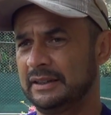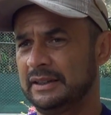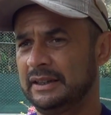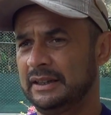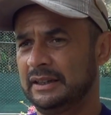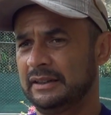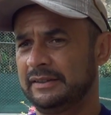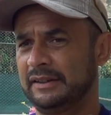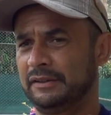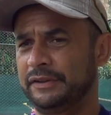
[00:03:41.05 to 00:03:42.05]
E
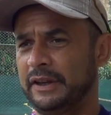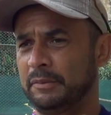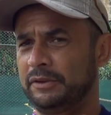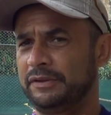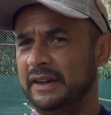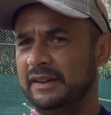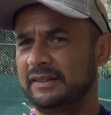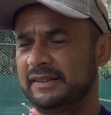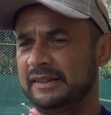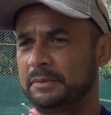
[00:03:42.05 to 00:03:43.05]
assim, eu fiquei muito
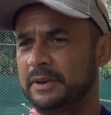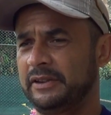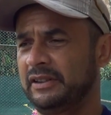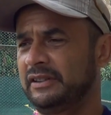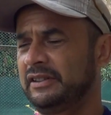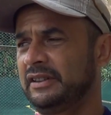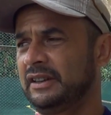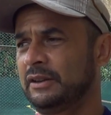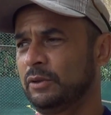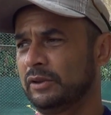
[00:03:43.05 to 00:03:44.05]
feliz assim porque a
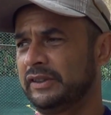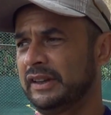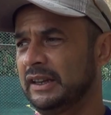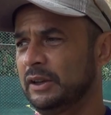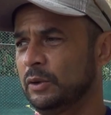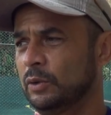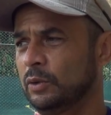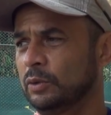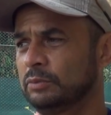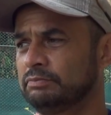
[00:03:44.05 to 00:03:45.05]
gente
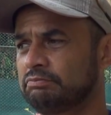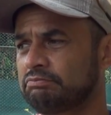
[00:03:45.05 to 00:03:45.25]
conseguiu